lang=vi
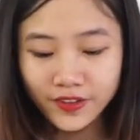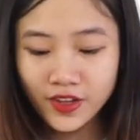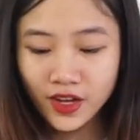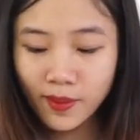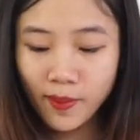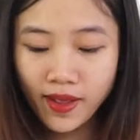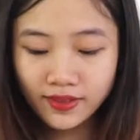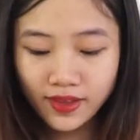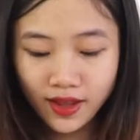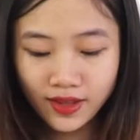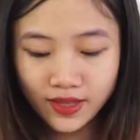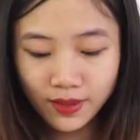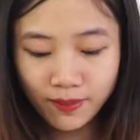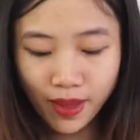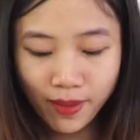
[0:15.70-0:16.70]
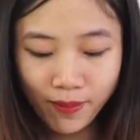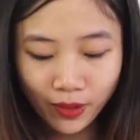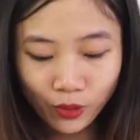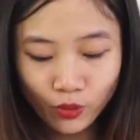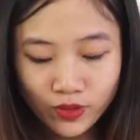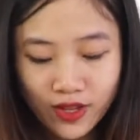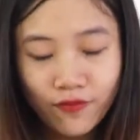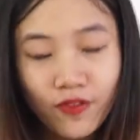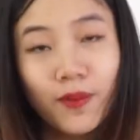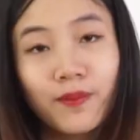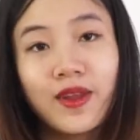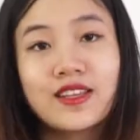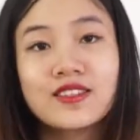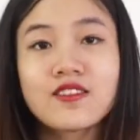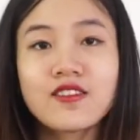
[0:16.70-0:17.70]
Như các bạn thấy thì bề mặt của sản
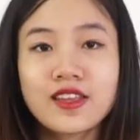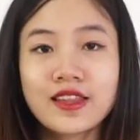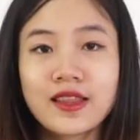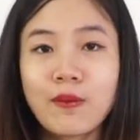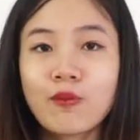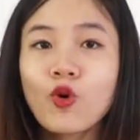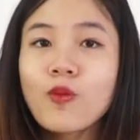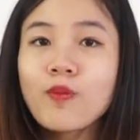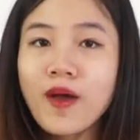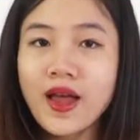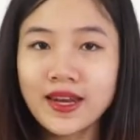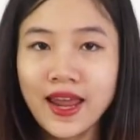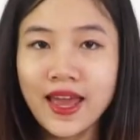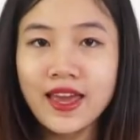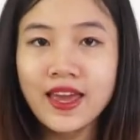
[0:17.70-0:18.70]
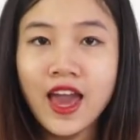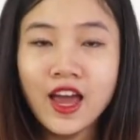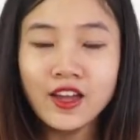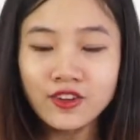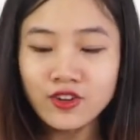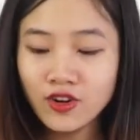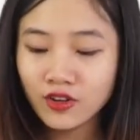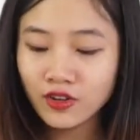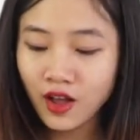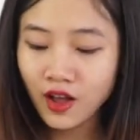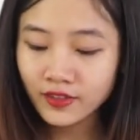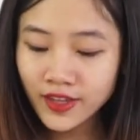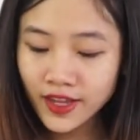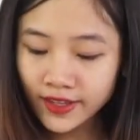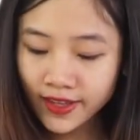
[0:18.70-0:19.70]
phẩm đèn sưởi nhà tắm Kottmann này được
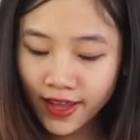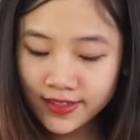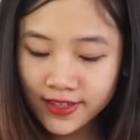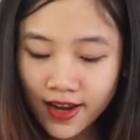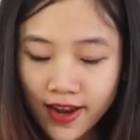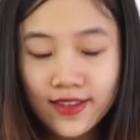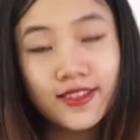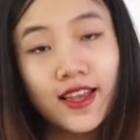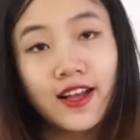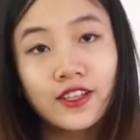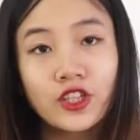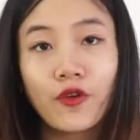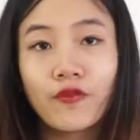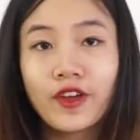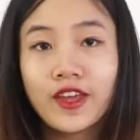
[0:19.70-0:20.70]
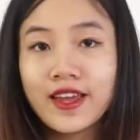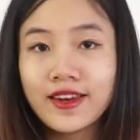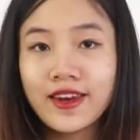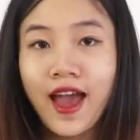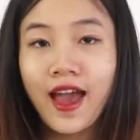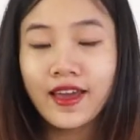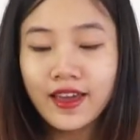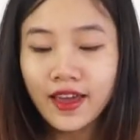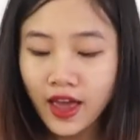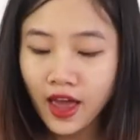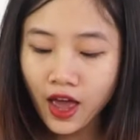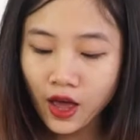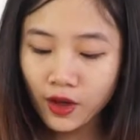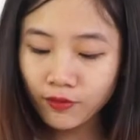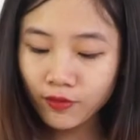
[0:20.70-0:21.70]
thiết kế rất là sang trọng và hiện đại,
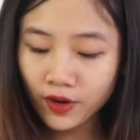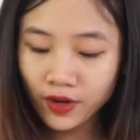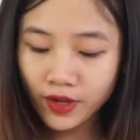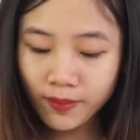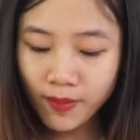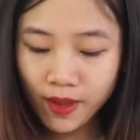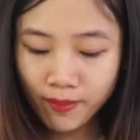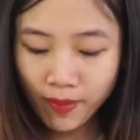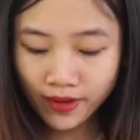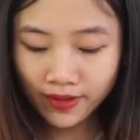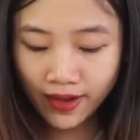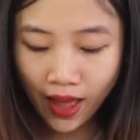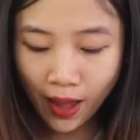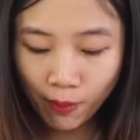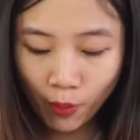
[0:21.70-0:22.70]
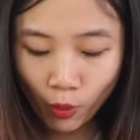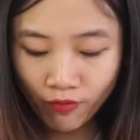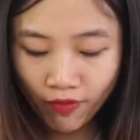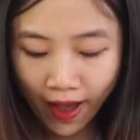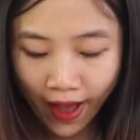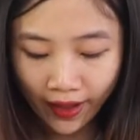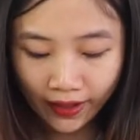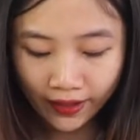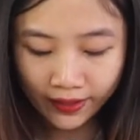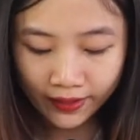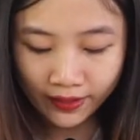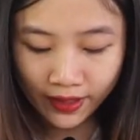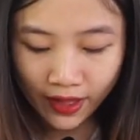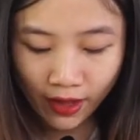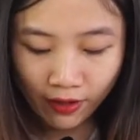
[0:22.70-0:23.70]
với bề mặt là màu vàng
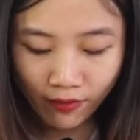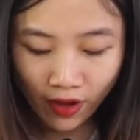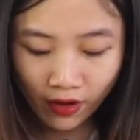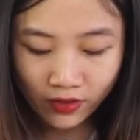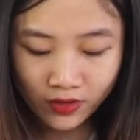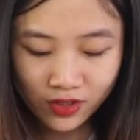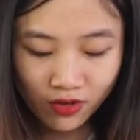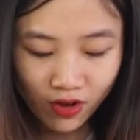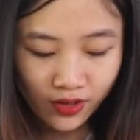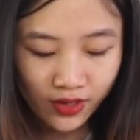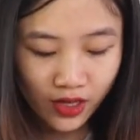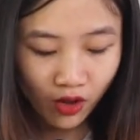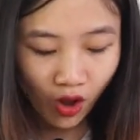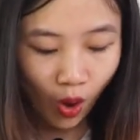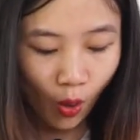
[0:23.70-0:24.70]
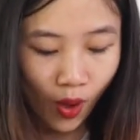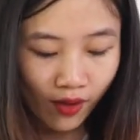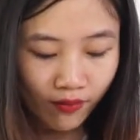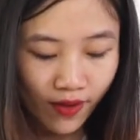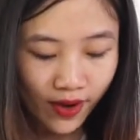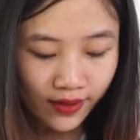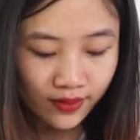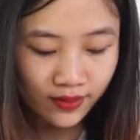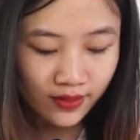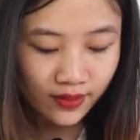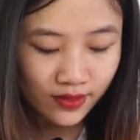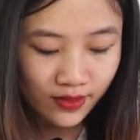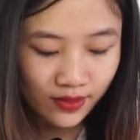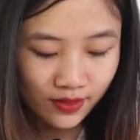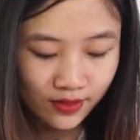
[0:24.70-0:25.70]
và ở giữa thì có hoa văn
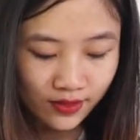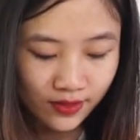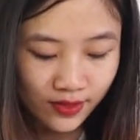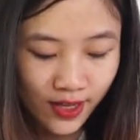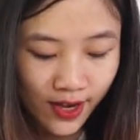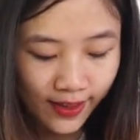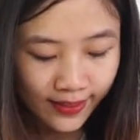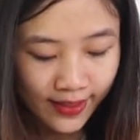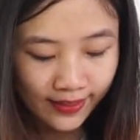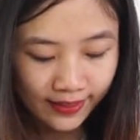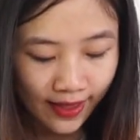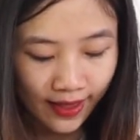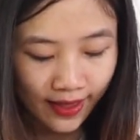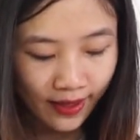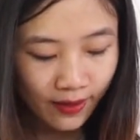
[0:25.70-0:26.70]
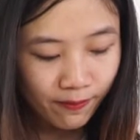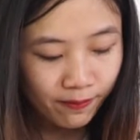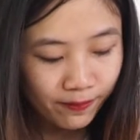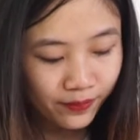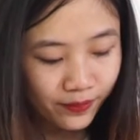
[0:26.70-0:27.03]
rất là tinh tế.